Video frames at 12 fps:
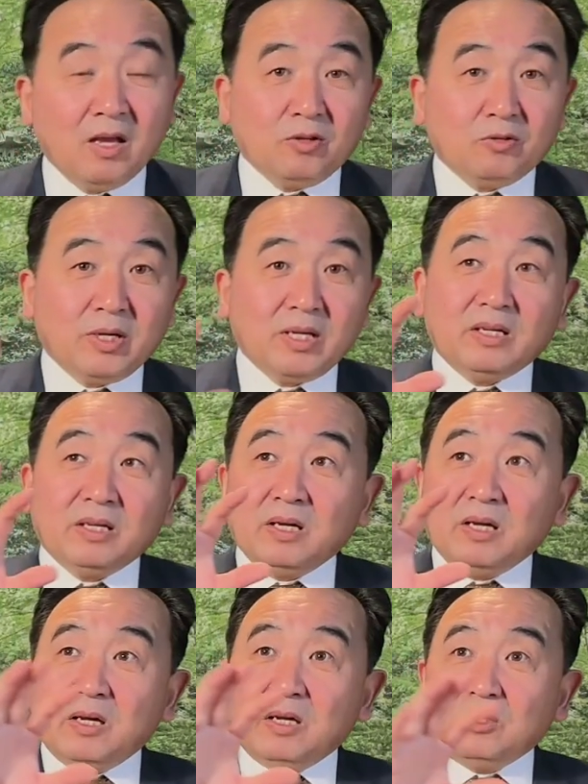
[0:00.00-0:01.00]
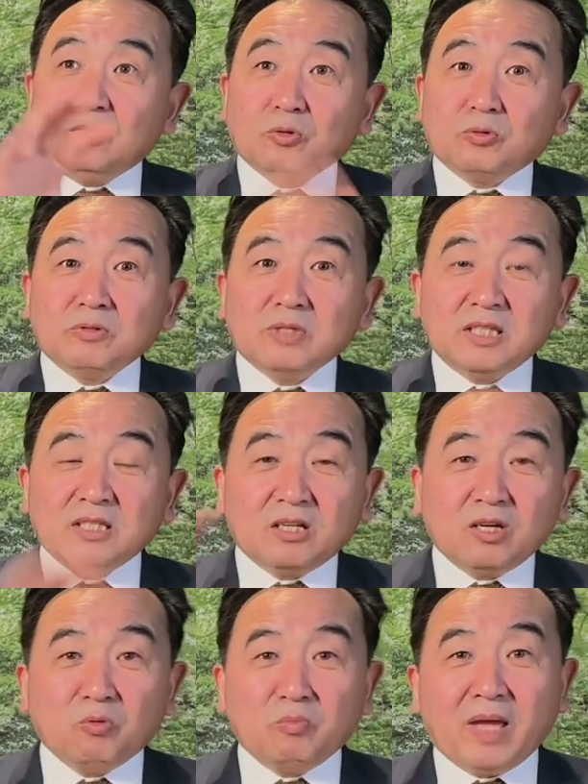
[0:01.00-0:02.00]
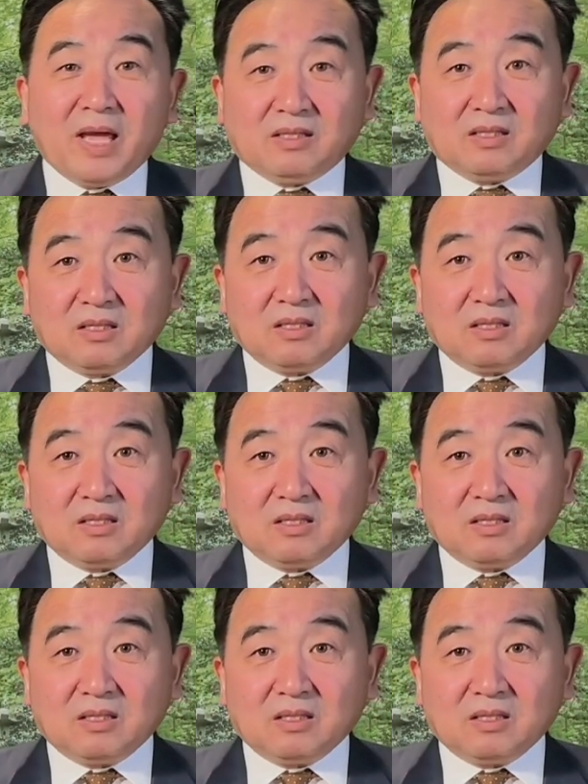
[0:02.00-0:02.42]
所以朱镕基的露面，